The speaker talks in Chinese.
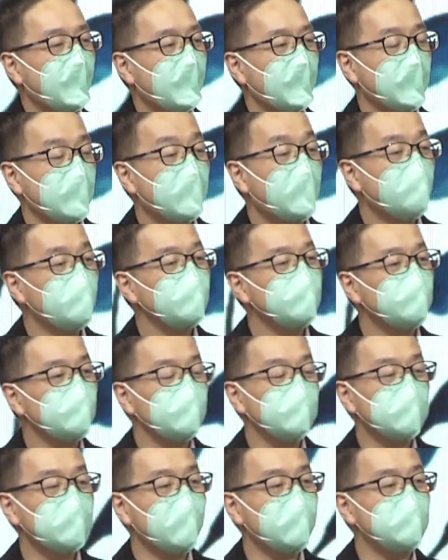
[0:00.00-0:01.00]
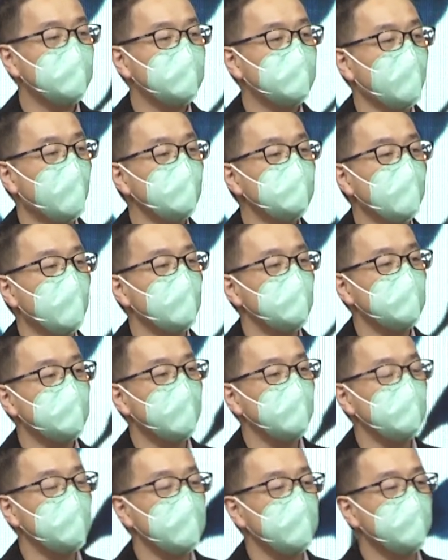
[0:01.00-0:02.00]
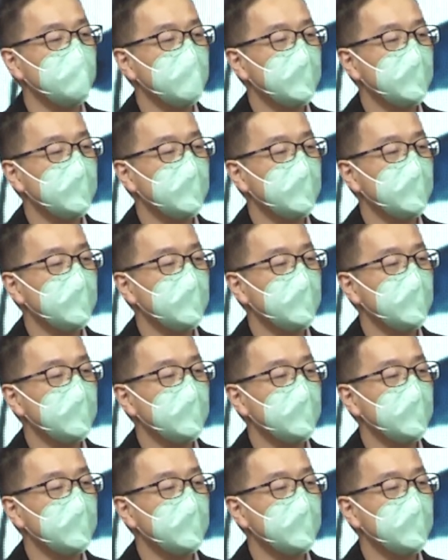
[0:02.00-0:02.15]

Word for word: 然后住在小岛上面。